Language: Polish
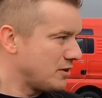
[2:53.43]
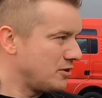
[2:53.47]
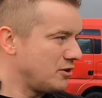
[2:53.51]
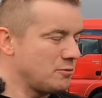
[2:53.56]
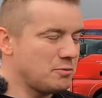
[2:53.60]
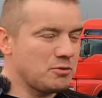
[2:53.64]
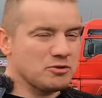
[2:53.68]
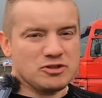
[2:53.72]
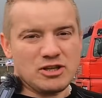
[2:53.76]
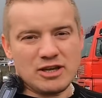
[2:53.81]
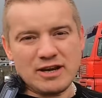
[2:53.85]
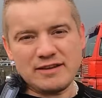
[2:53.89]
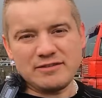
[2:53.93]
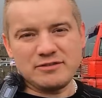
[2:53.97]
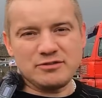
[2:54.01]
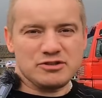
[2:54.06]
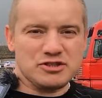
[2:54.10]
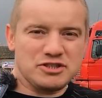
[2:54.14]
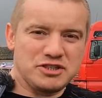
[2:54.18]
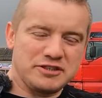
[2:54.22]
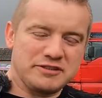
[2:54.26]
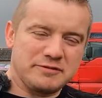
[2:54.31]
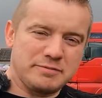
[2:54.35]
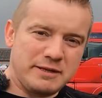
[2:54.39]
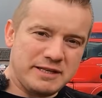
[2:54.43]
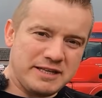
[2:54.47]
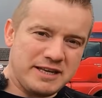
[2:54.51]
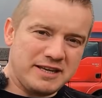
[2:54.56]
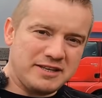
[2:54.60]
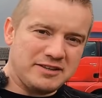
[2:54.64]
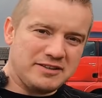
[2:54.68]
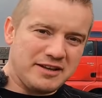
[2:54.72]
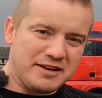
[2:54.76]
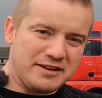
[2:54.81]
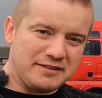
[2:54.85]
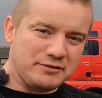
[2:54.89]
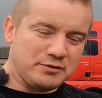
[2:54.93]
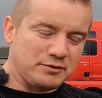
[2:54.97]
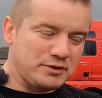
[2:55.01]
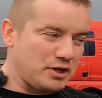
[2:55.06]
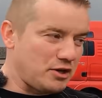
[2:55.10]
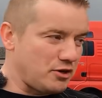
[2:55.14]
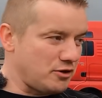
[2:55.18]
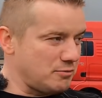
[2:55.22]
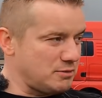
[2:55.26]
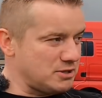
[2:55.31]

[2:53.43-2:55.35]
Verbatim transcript: no bo teraz już nic mnie nie interesuje.